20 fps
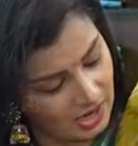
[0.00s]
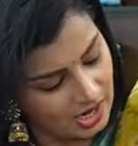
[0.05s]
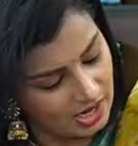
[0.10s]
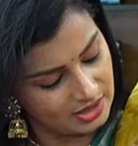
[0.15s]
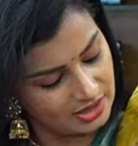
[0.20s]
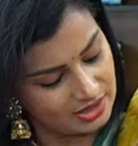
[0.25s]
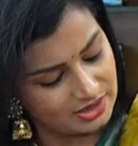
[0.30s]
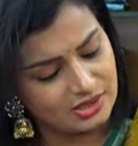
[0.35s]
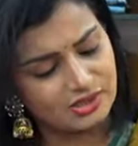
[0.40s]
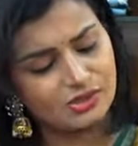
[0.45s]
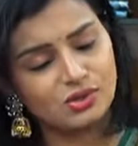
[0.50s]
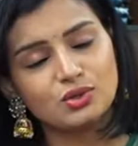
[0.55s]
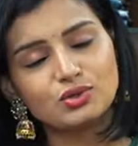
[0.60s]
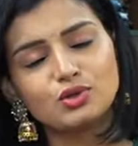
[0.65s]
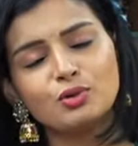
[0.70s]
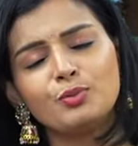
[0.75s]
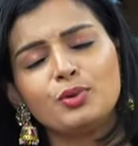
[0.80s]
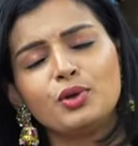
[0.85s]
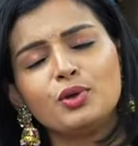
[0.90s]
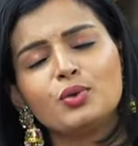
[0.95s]
అండ్ దిస్ ఈజ్
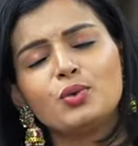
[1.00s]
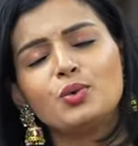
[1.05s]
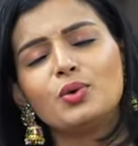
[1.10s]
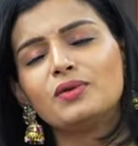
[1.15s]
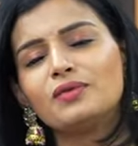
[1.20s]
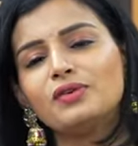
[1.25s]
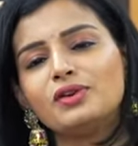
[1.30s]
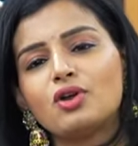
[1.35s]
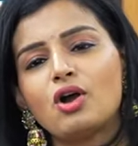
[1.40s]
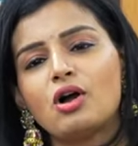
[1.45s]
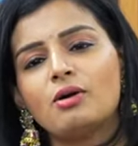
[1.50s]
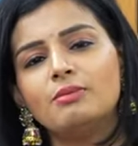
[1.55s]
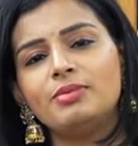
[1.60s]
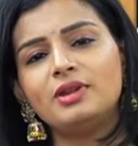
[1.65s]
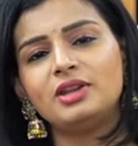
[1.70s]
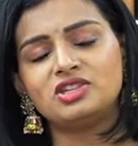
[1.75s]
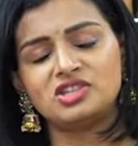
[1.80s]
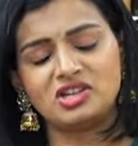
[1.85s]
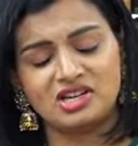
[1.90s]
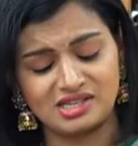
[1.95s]
ఆల్సో బ్యూటిఫుల్
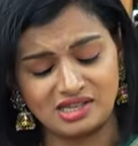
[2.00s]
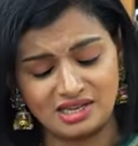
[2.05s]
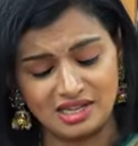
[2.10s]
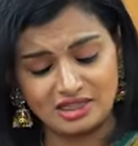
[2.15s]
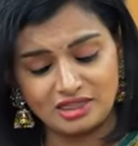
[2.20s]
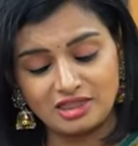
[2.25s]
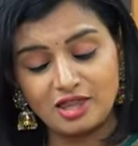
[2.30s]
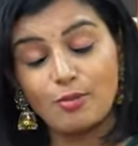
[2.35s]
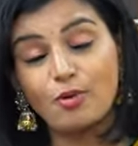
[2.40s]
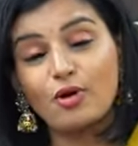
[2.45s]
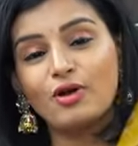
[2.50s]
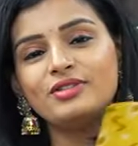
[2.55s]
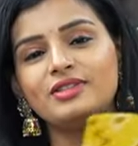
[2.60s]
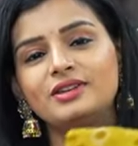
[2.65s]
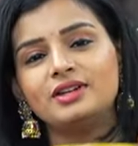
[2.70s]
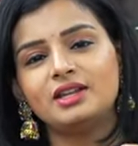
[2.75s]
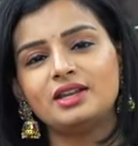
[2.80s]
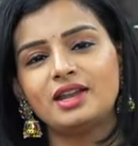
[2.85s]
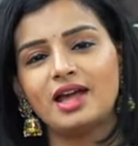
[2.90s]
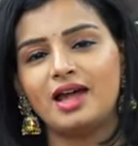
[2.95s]
కాంబినేషన్ అసలు ఎంత
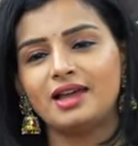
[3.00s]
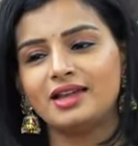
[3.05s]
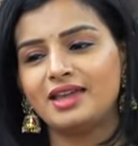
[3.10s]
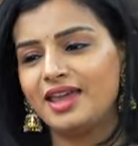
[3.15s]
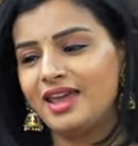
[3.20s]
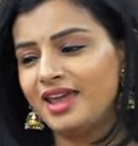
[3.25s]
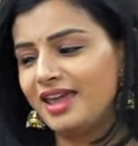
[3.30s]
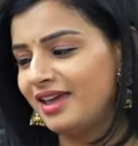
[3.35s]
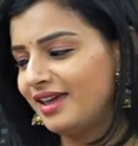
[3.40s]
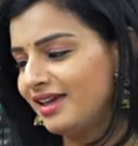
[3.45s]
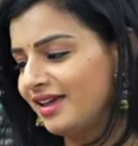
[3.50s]
బాగుందంటే నాకే